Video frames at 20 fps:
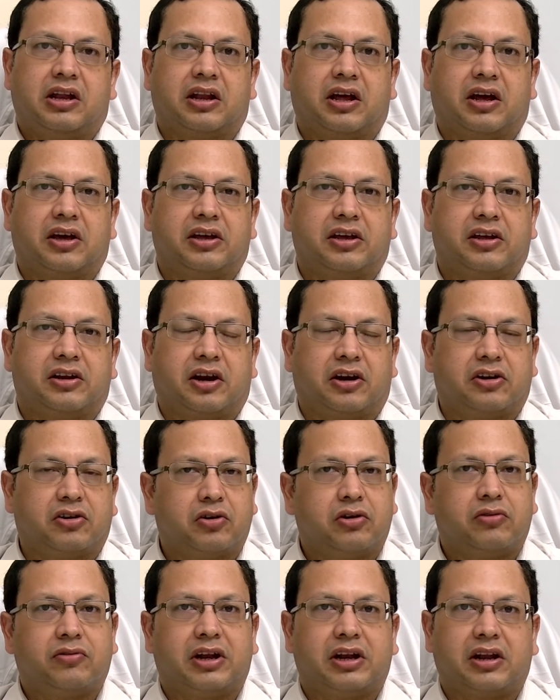నా ఈ
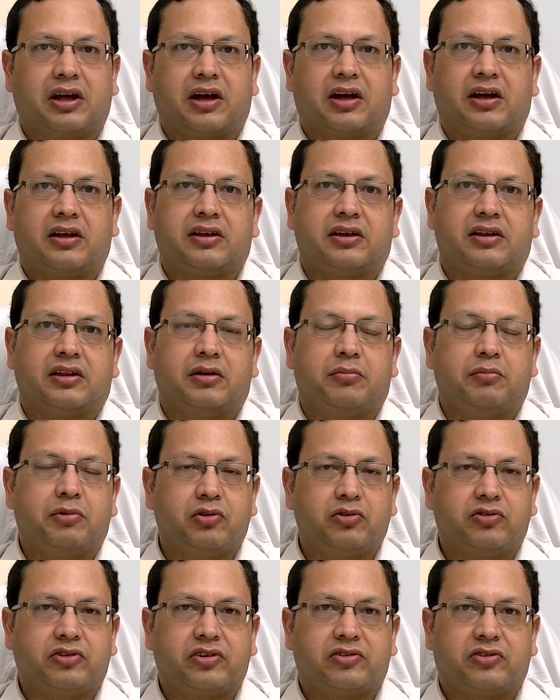రెండుటి వల్ల ఇది
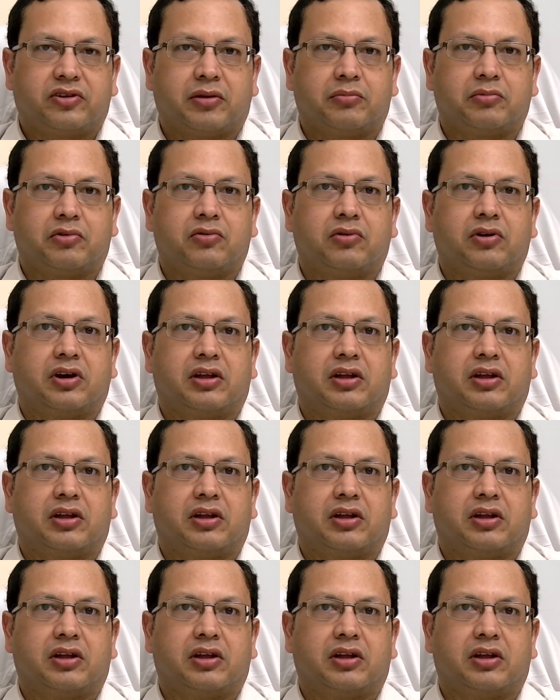ఇమ్యూన్ సిస్టము